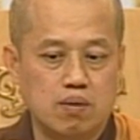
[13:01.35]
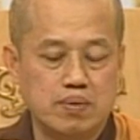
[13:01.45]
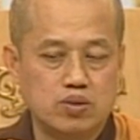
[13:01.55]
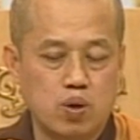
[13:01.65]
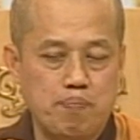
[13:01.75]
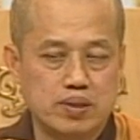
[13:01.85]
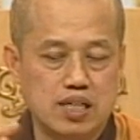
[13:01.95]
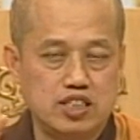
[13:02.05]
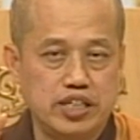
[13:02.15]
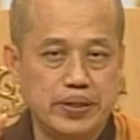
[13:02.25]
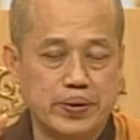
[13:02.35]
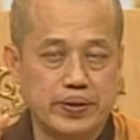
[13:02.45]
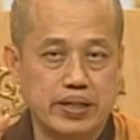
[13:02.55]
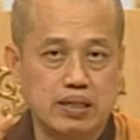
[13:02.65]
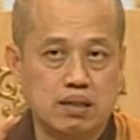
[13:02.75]
我们说不特切
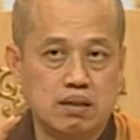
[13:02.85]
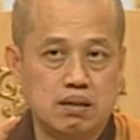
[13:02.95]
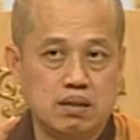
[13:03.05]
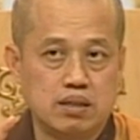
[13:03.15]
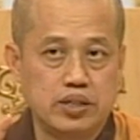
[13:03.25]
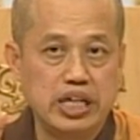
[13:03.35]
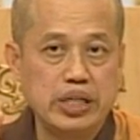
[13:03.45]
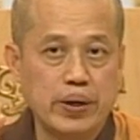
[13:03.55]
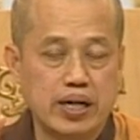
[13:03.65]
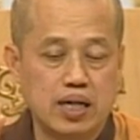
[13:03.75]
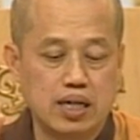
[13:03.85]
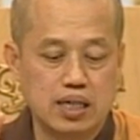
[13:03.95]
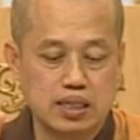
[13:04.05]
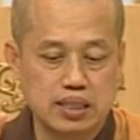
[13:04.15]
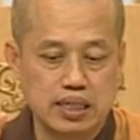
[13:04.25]
罗呢，因缘和
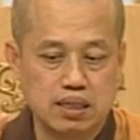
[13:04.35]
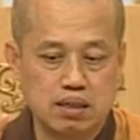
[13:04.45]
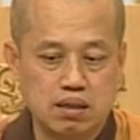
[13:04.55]
合呢，